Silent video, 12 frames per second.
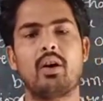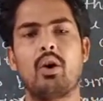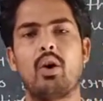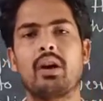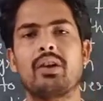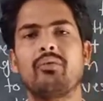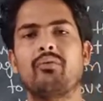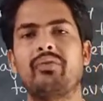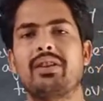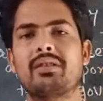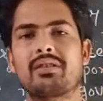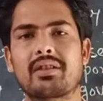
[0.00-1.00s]
on
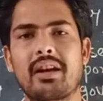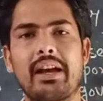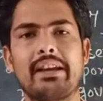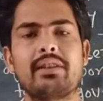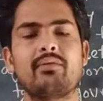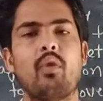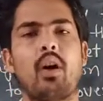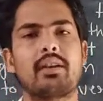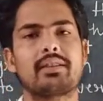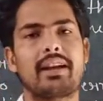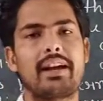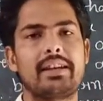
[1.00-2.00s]
which kind what
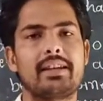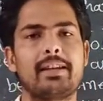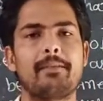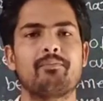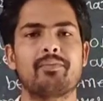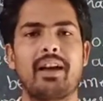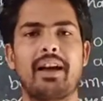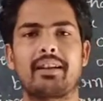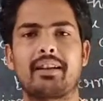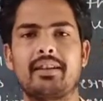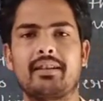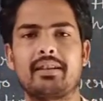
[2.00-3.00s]
kind a
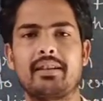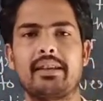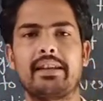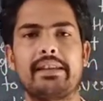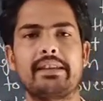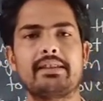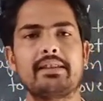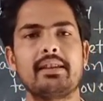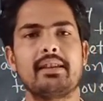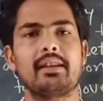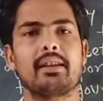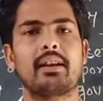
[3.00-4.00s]
country is
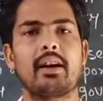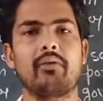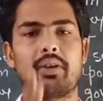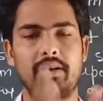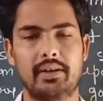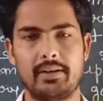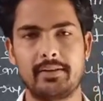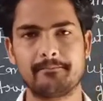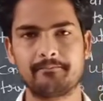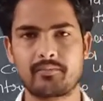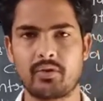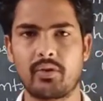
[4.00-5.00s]
governed
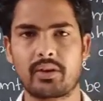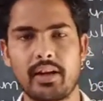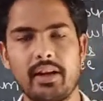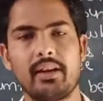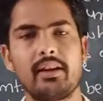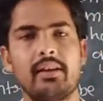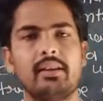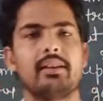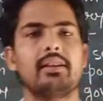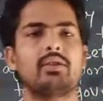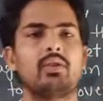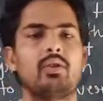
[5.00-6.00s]
okay
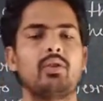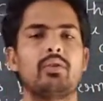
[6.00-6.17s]
तो